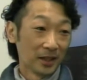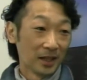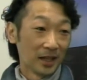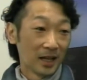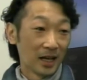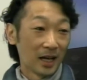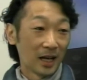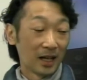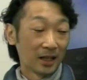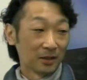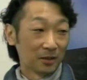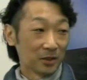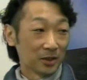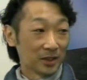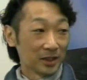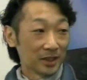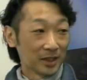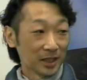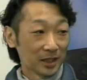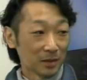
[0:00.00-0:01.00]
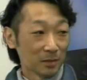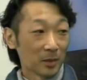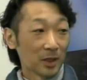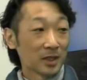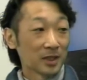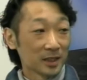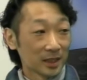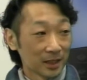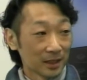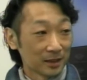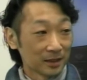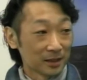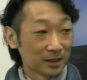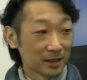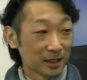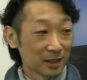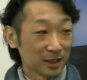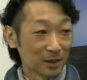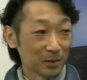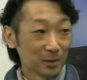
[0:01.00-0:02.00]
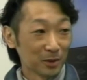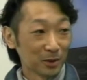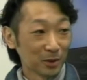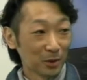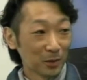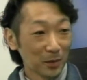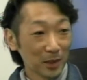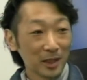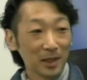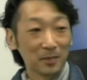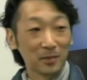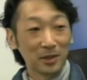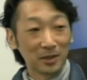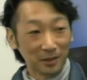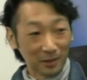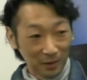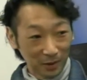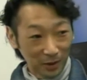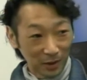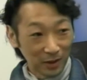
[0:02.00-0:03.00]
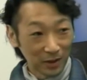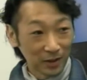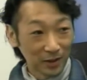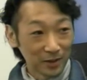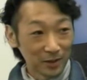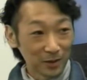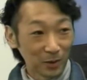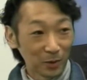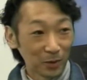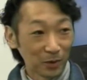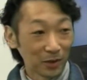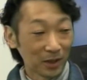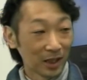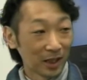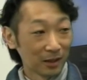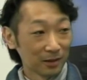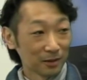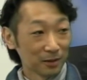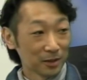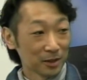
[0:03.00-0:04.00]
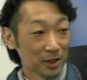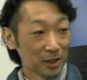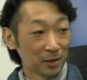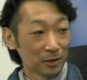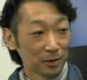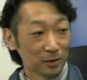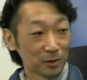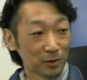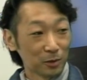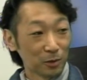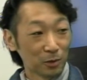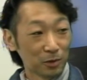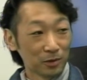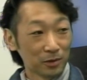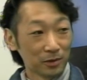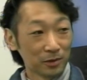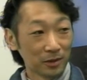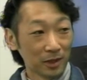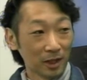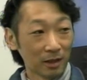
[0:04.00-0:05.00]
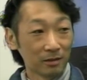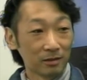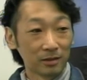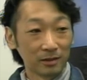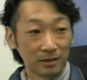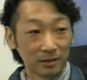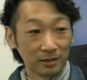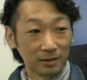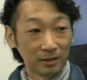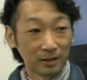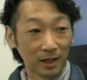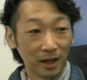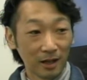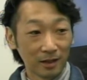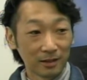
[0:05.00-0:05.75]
い、あの行ってきまして実際自分の目で見るとそこの可能性をすごく深く感